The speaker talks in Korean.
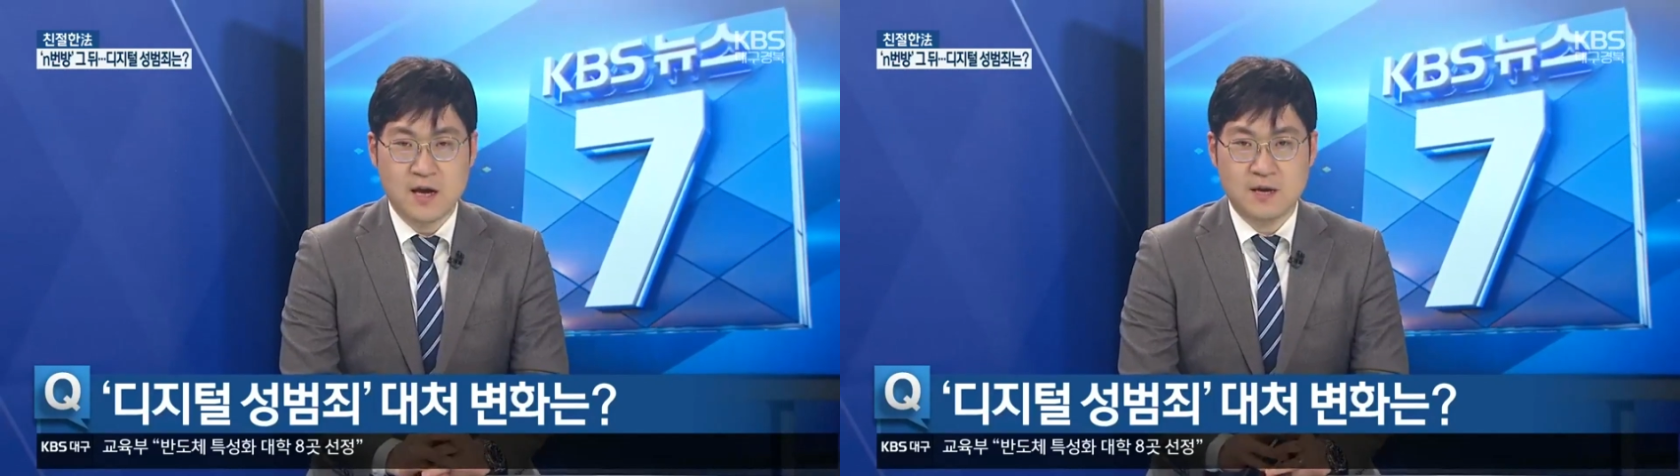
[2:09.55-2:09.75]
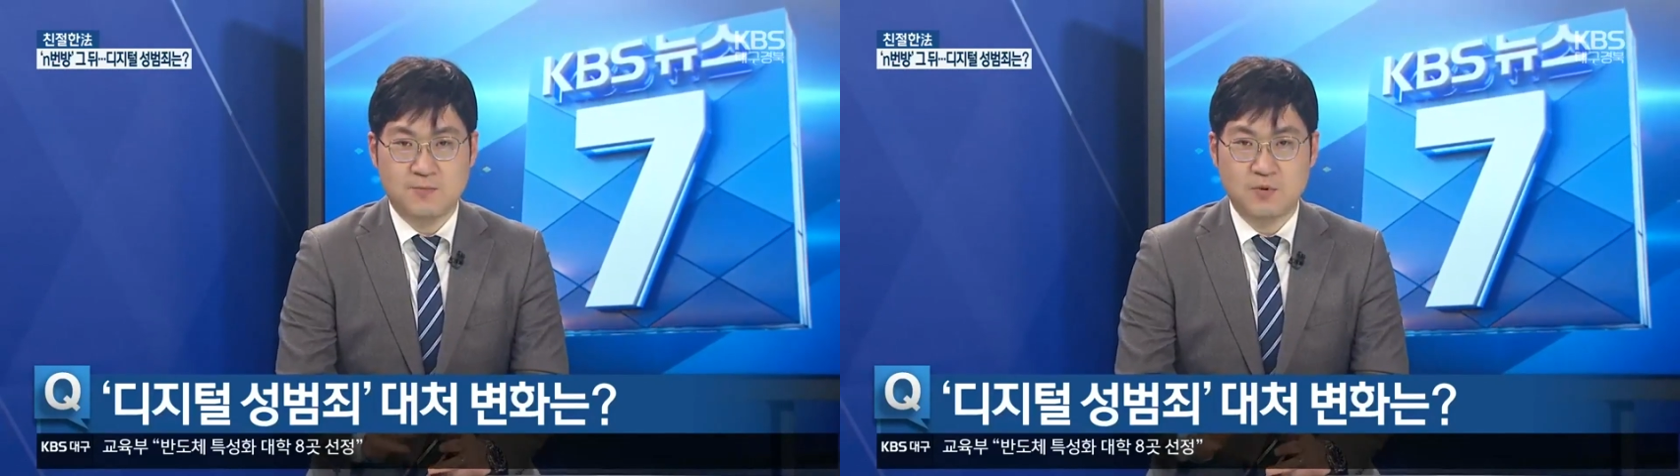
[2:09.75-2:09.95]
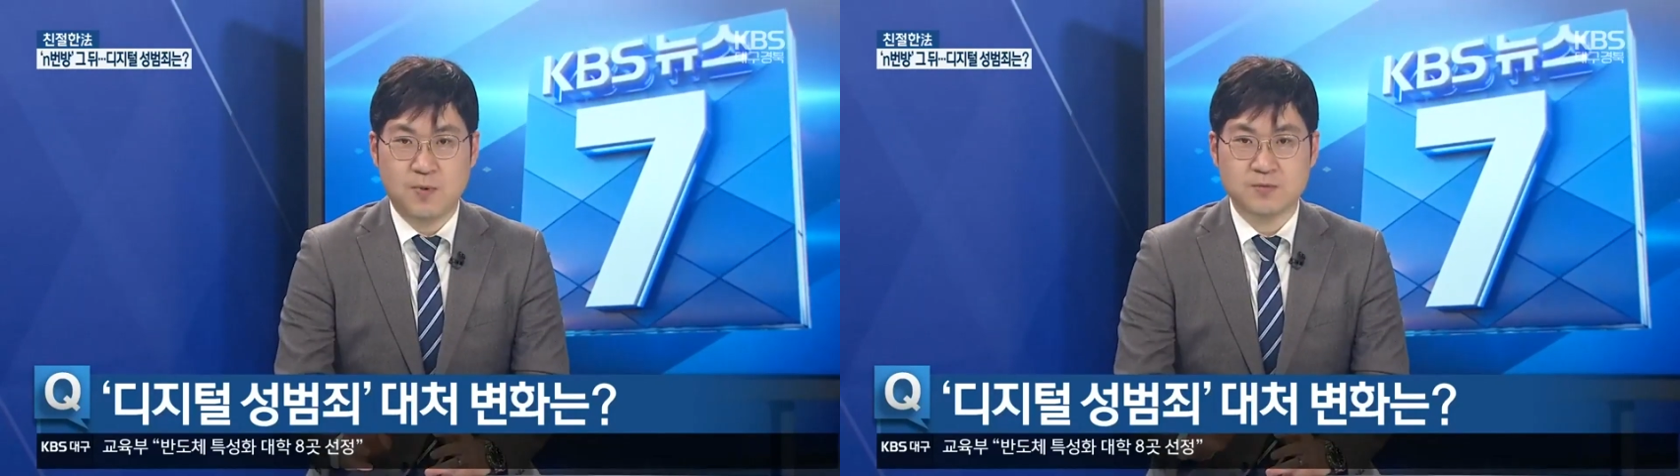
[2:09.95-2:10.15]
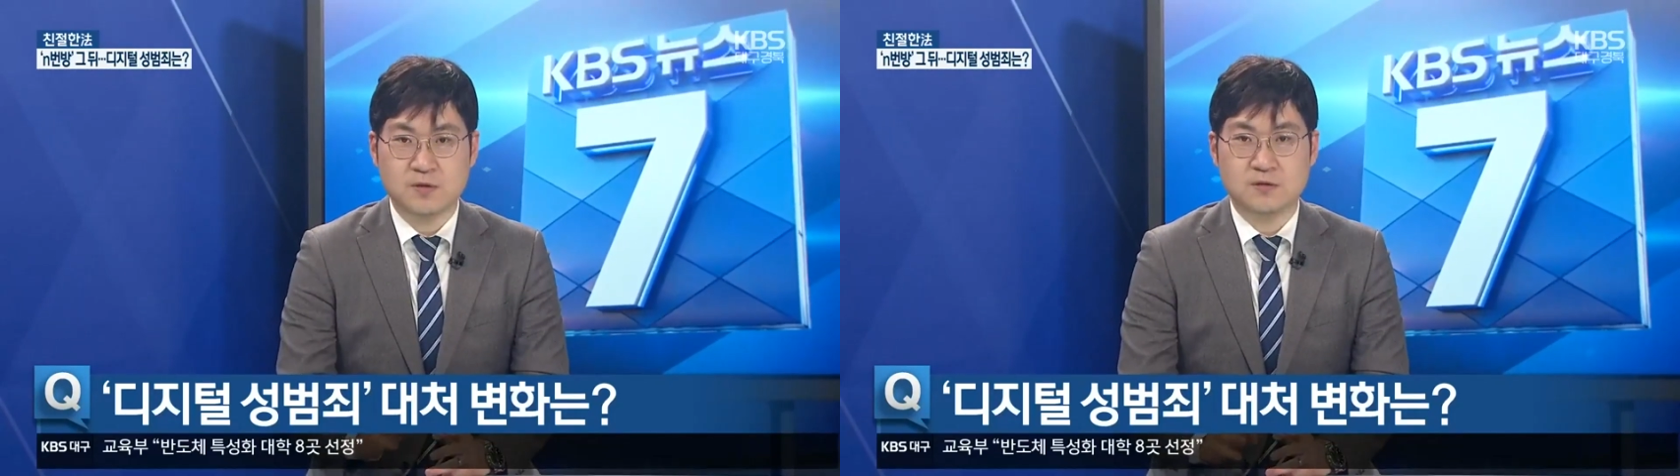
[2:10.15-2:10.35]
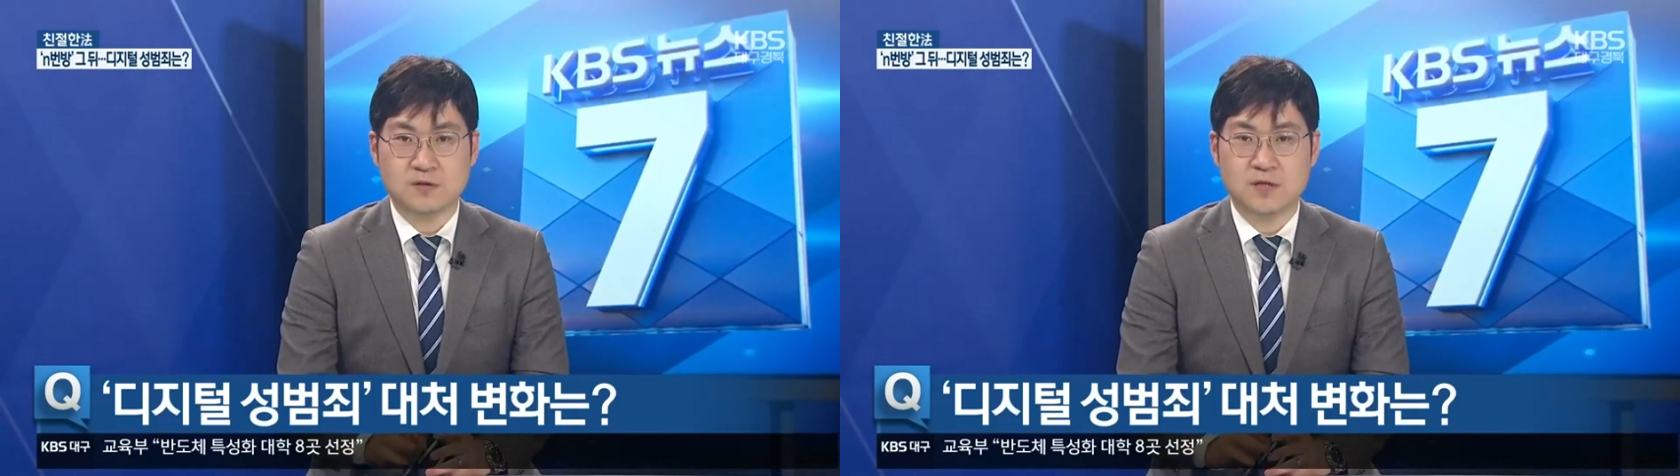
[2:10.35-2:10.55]
이 불법
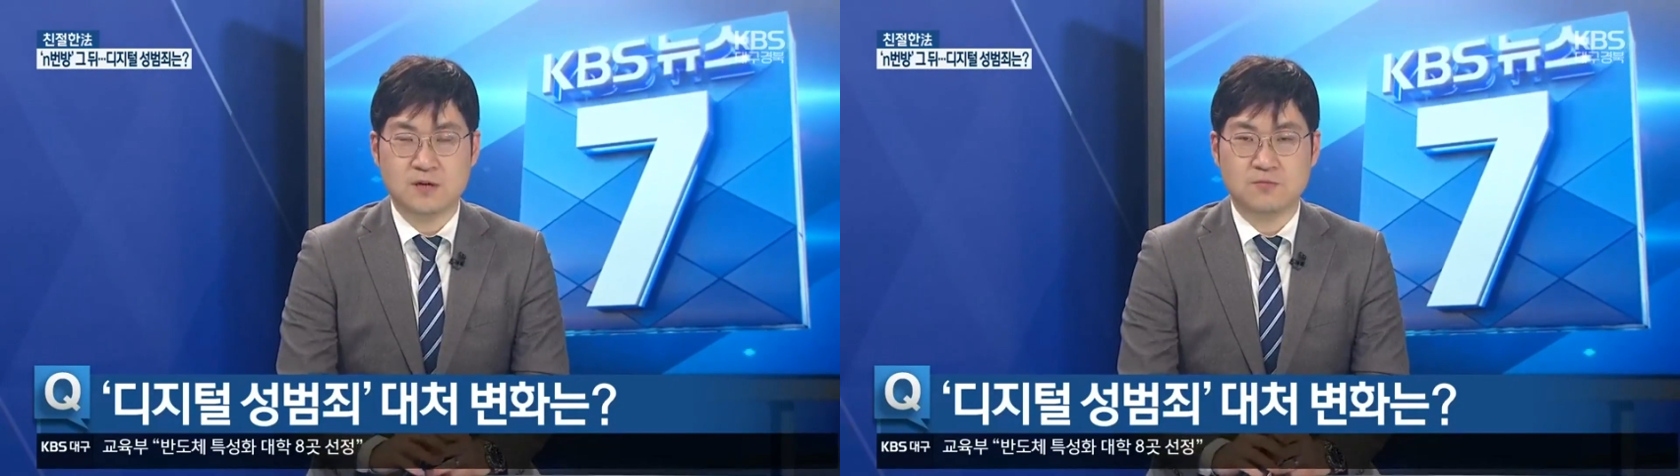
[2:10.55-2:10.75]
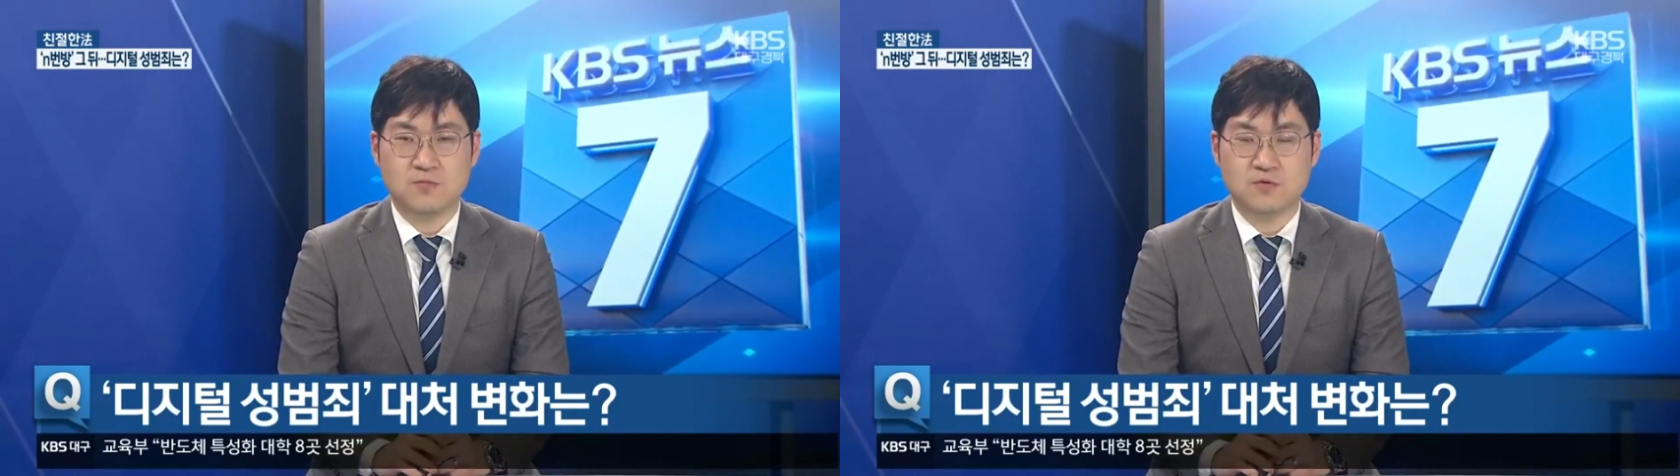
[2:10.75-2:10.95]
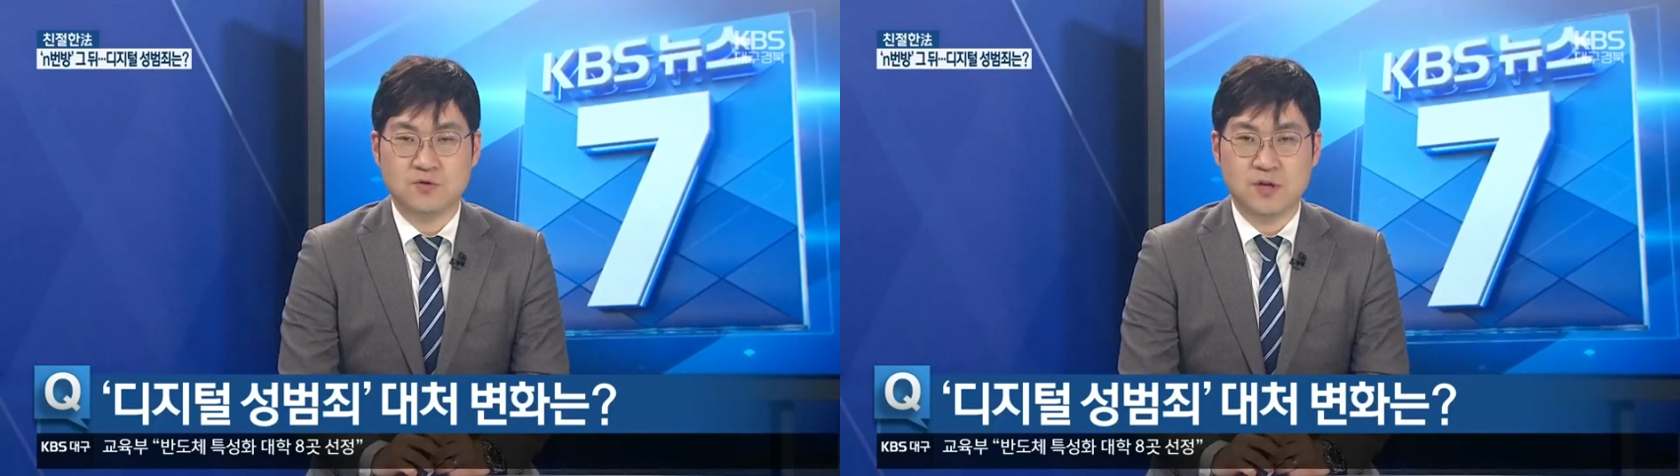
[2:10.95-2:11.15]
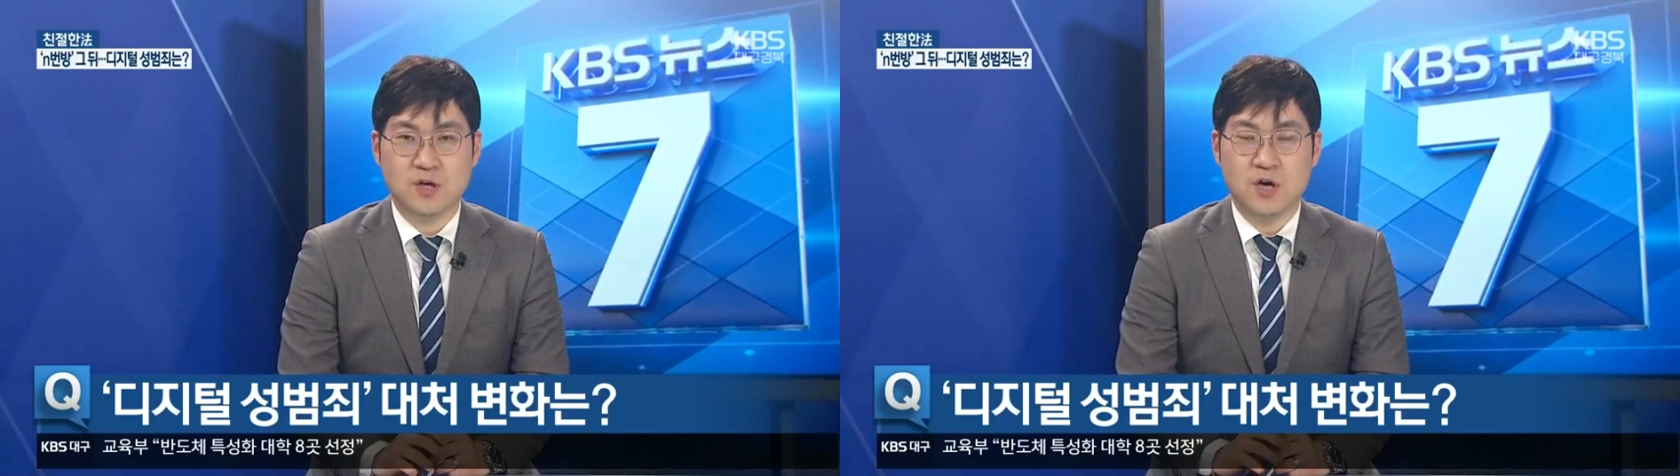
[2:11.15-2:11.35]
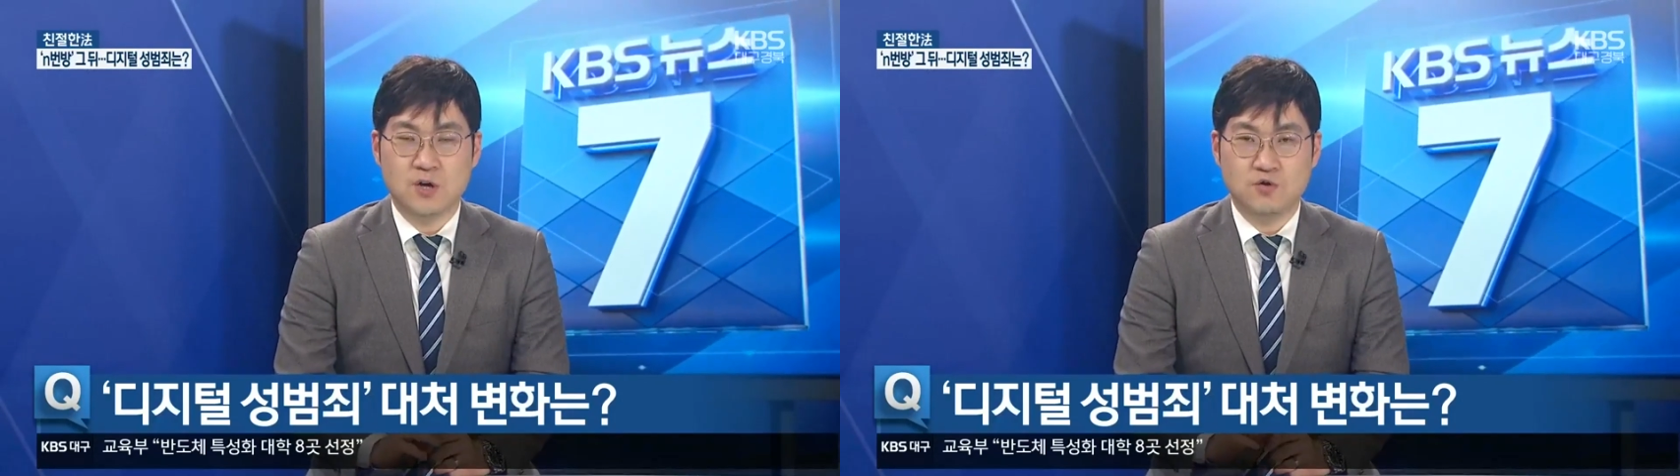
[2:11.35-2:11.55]
성적 촬영물들이